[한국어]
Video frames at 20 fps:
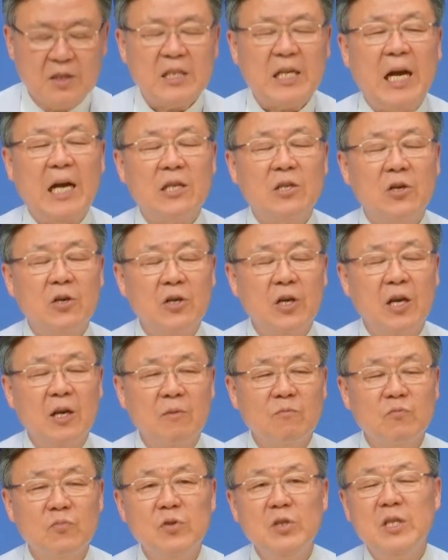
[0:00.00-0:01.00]

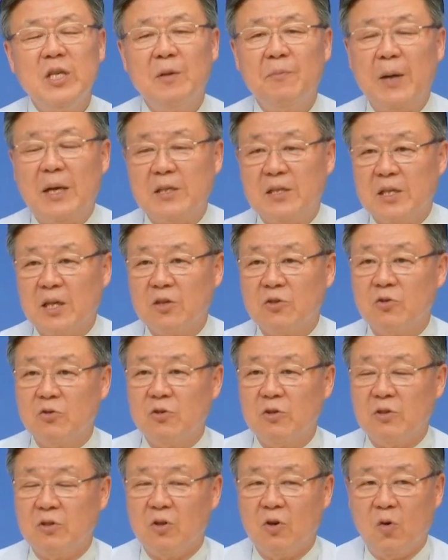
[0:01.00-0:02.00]
자녀의 문제
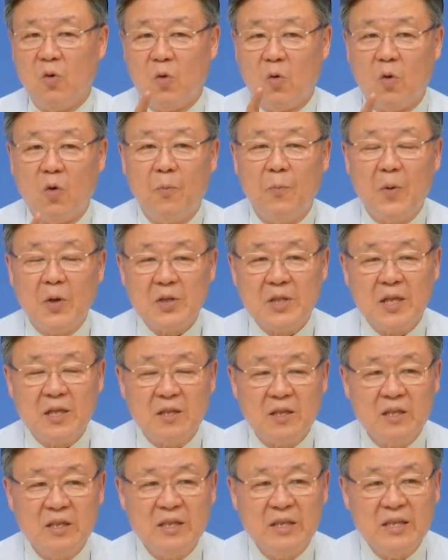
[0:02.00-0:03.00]
발생률은
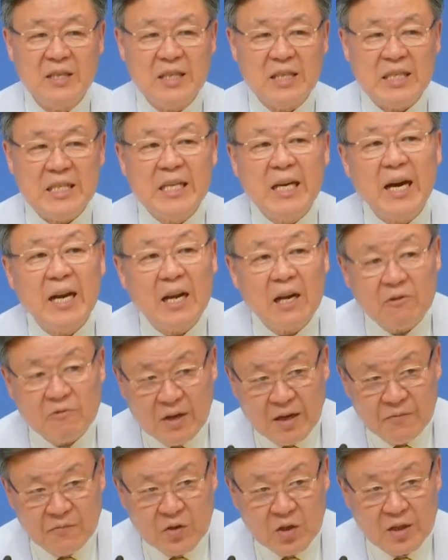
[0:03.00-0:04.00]
5%
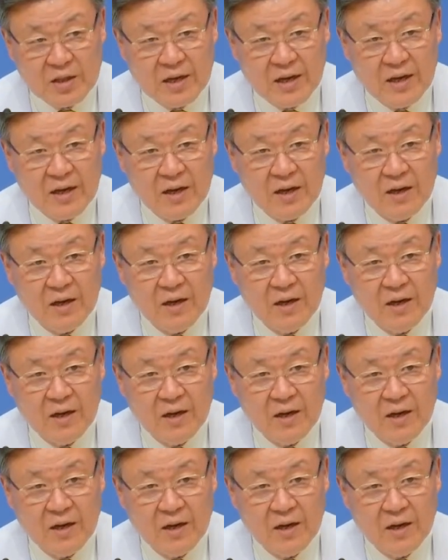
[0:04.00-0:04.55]
이하라고 합니다.